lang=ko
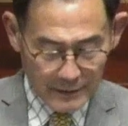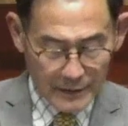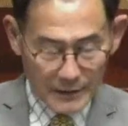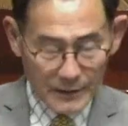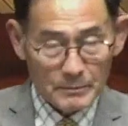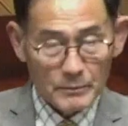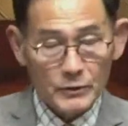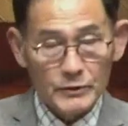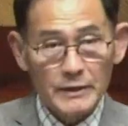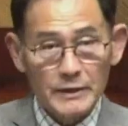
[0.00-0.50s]

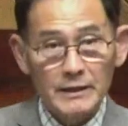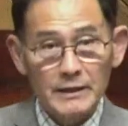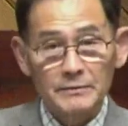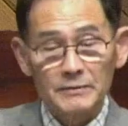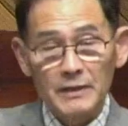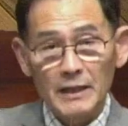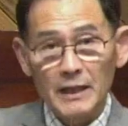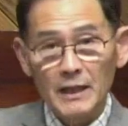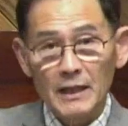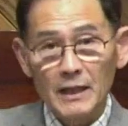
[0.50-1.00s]
목사님,
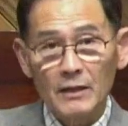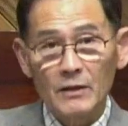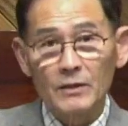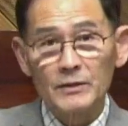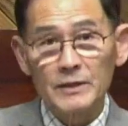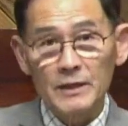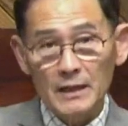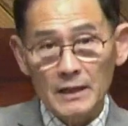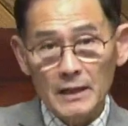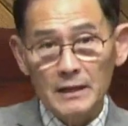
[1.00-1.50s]
제가
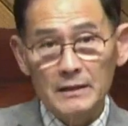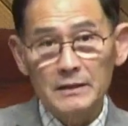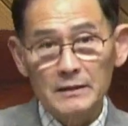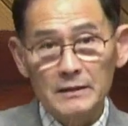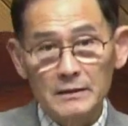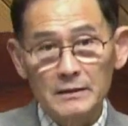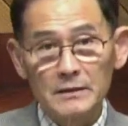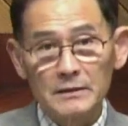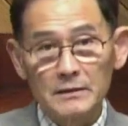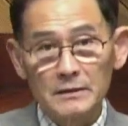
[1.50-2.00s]

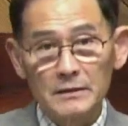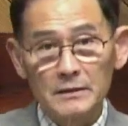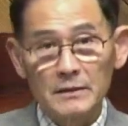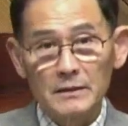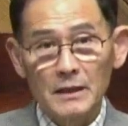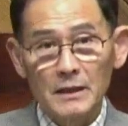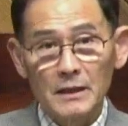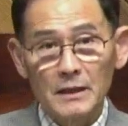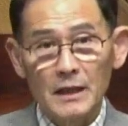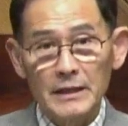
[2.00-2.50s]
언젠가는
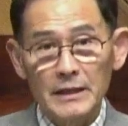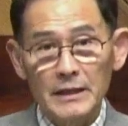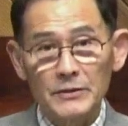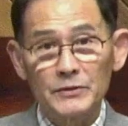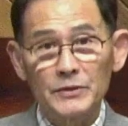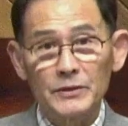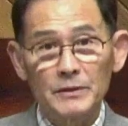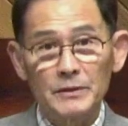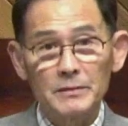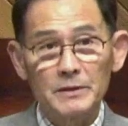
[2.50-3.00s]
아,
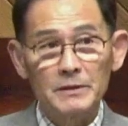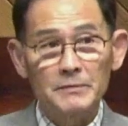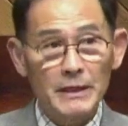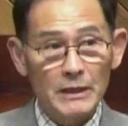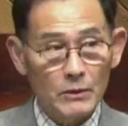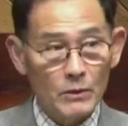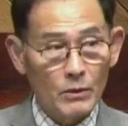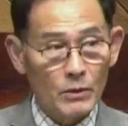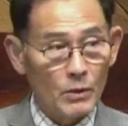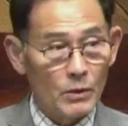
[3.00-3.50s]
예수님을
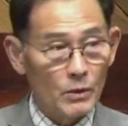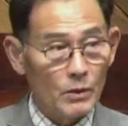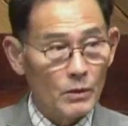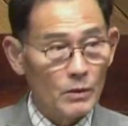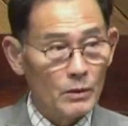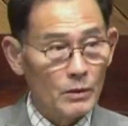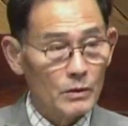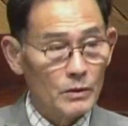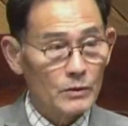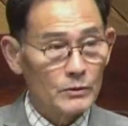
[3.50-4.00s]

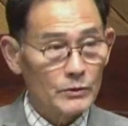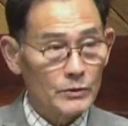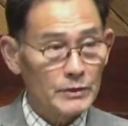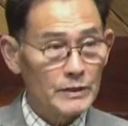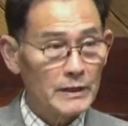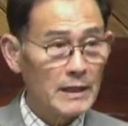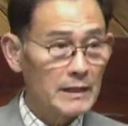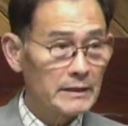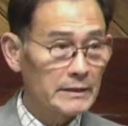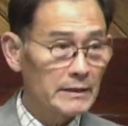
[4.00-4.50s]
믿고 또
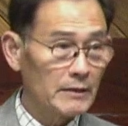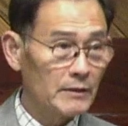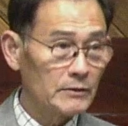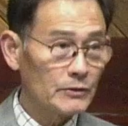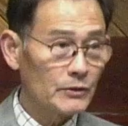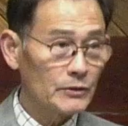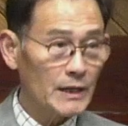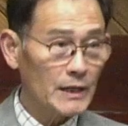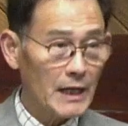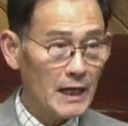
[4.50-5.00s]
신앙생활도
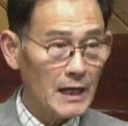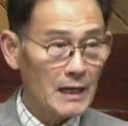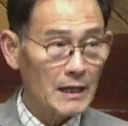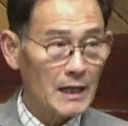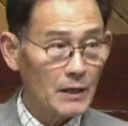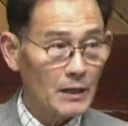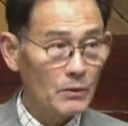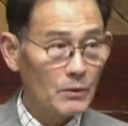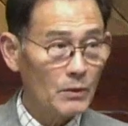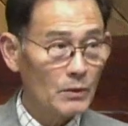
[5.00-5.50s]
잘
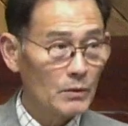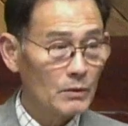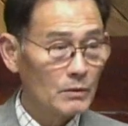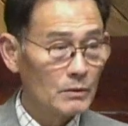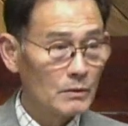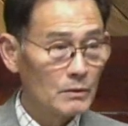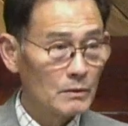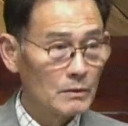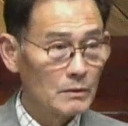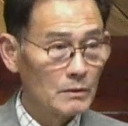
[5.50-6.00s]
하고
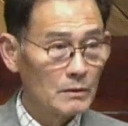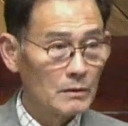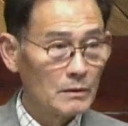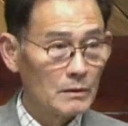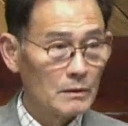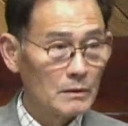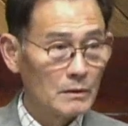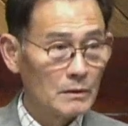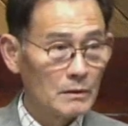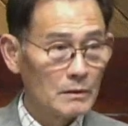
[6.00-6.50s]

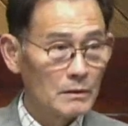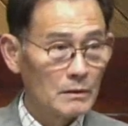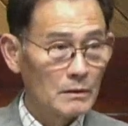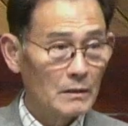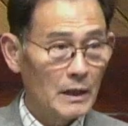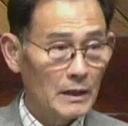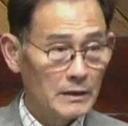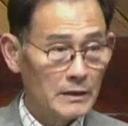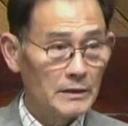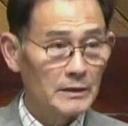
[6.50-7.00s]

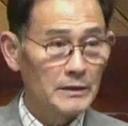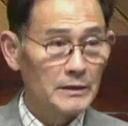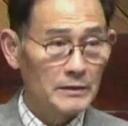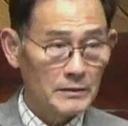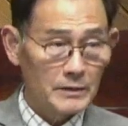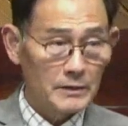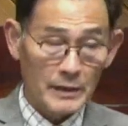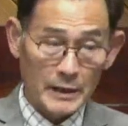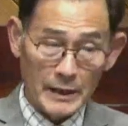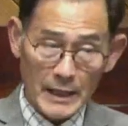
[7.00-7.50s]
아,
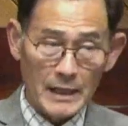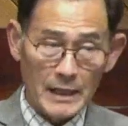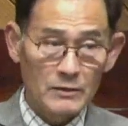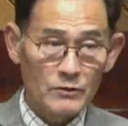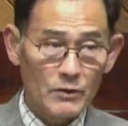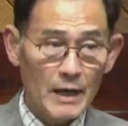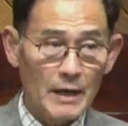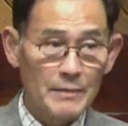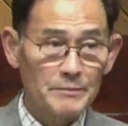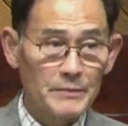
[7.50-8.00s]
그렇게 하려고
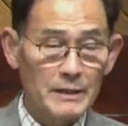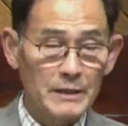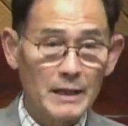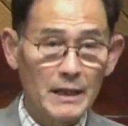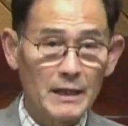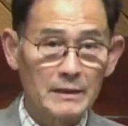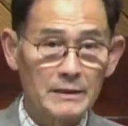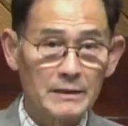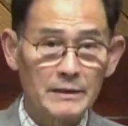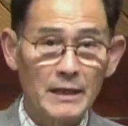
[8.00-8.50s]
합니다.
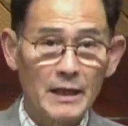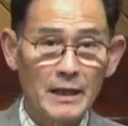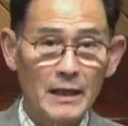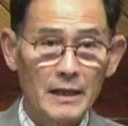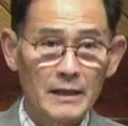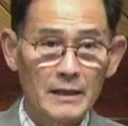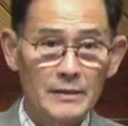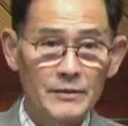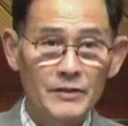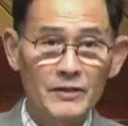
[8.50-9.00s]

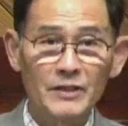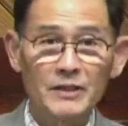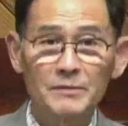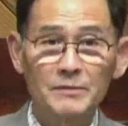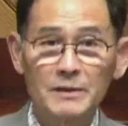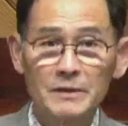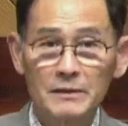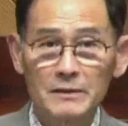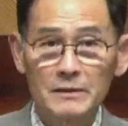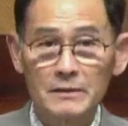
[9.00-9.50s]
근데
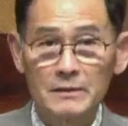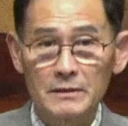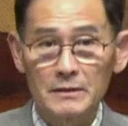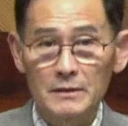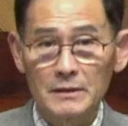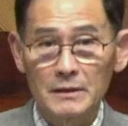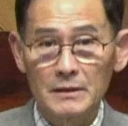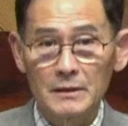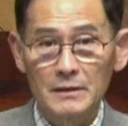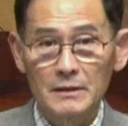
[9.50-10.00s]
지금은
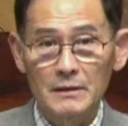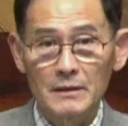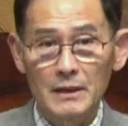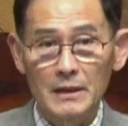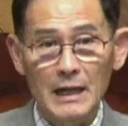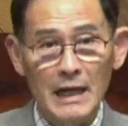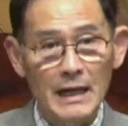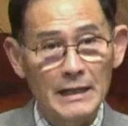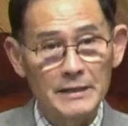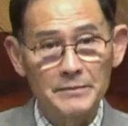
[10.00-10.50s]
아,
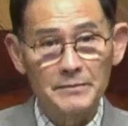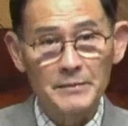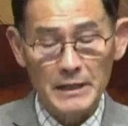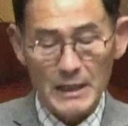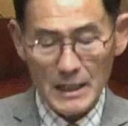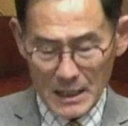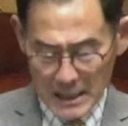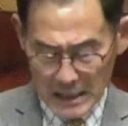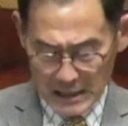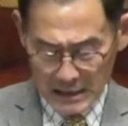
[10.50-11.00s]

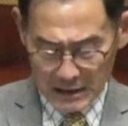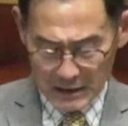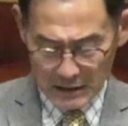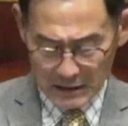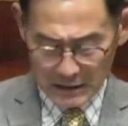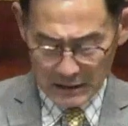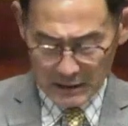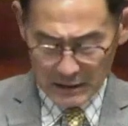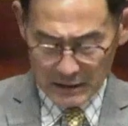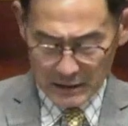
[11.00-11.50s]
아닙니다.
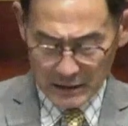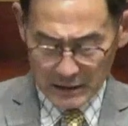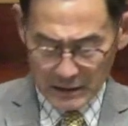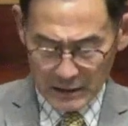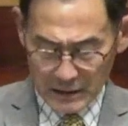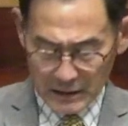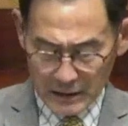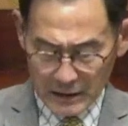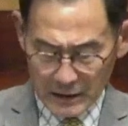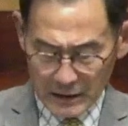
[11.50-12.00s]

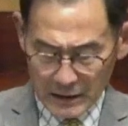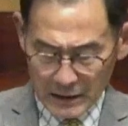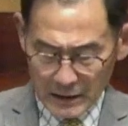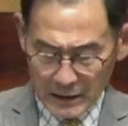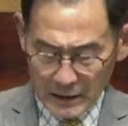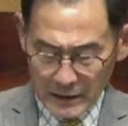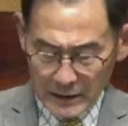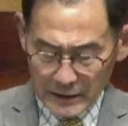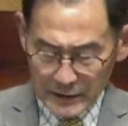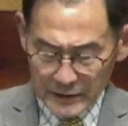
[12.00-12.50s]

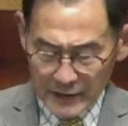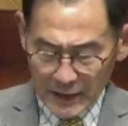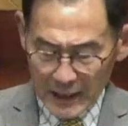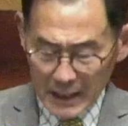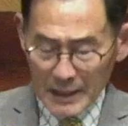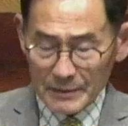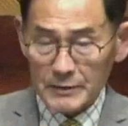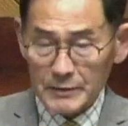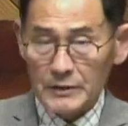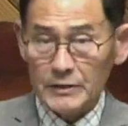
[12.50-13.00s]
이
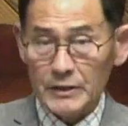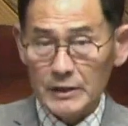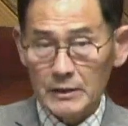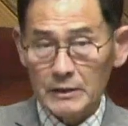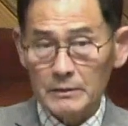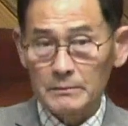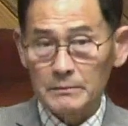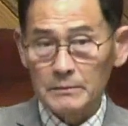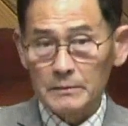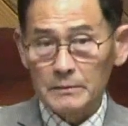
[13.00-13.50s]
사람은
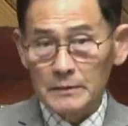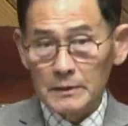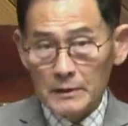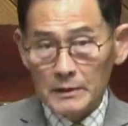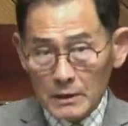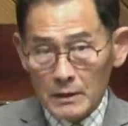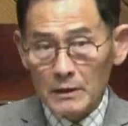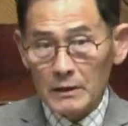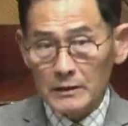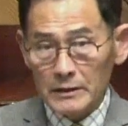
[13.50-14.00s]
지금
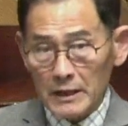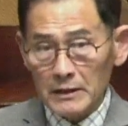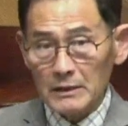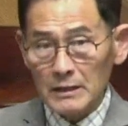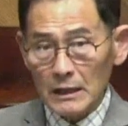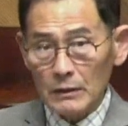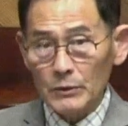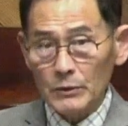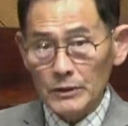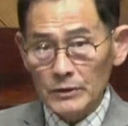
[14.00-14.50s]

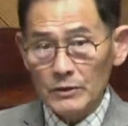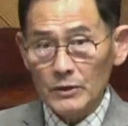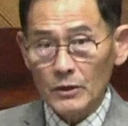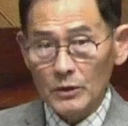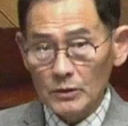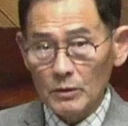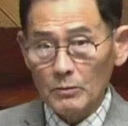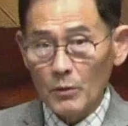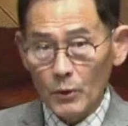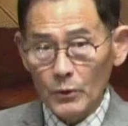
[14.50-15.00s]
흘러내려가고 있는
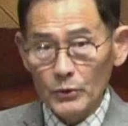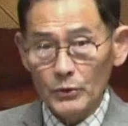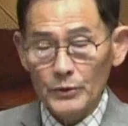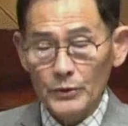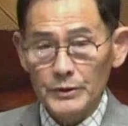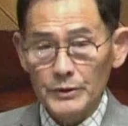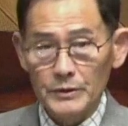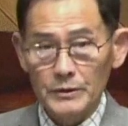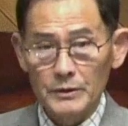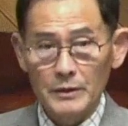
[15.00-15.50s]
것도 모르고
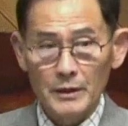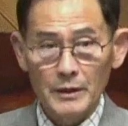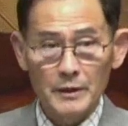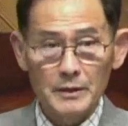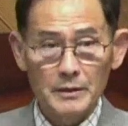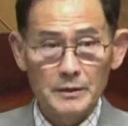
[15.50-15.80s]
있는 거예요.